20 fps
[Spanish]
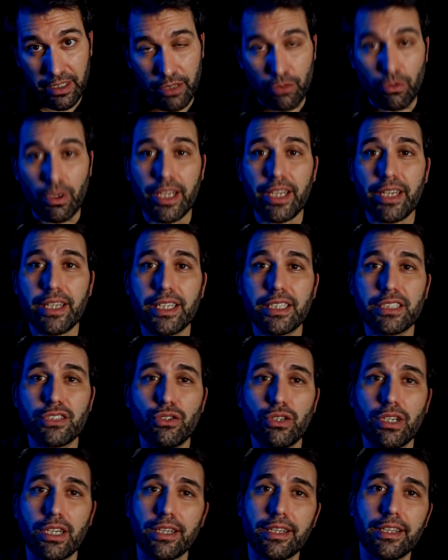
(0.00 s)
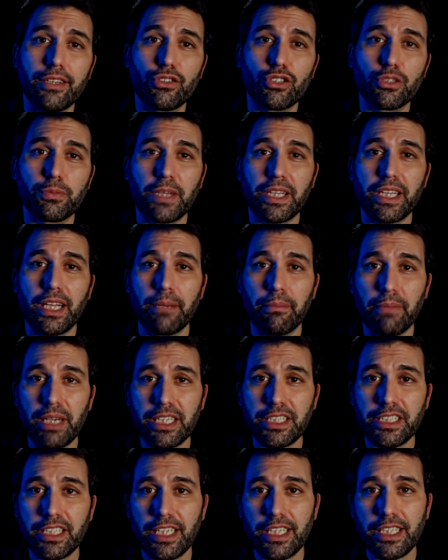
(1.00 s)
En cualquier caso, en el Centro Espacial
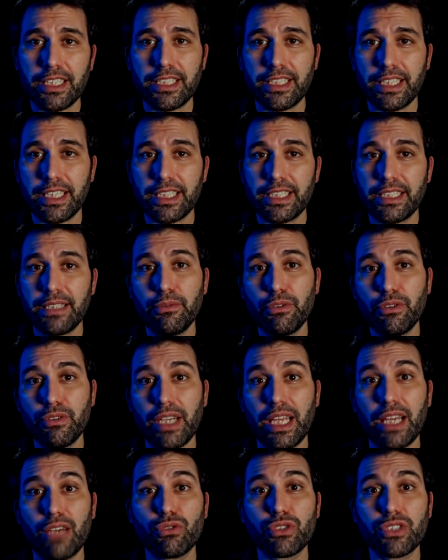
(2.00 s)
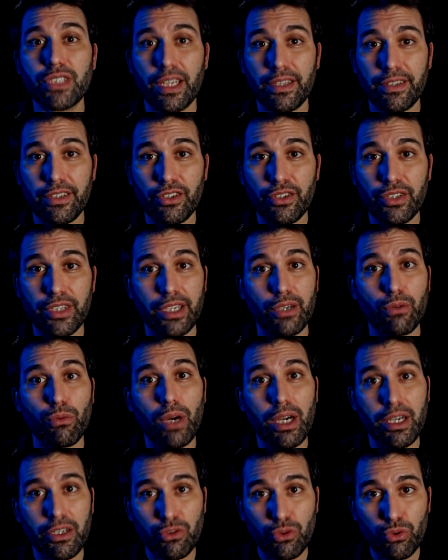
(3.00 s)
Marshall se exhibe una ilustración de
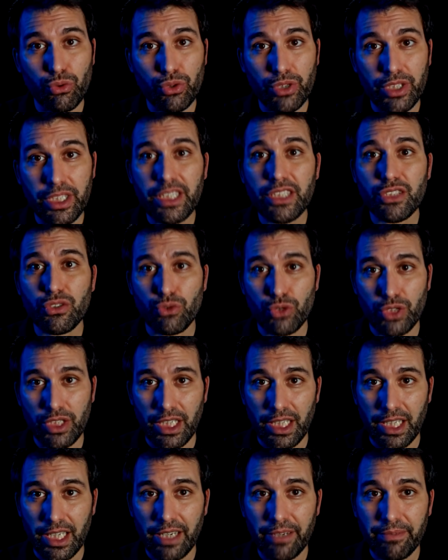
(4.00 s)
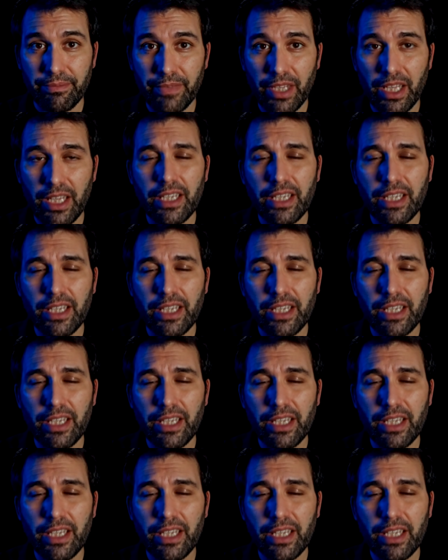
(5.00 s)
Wang Hu y su silla,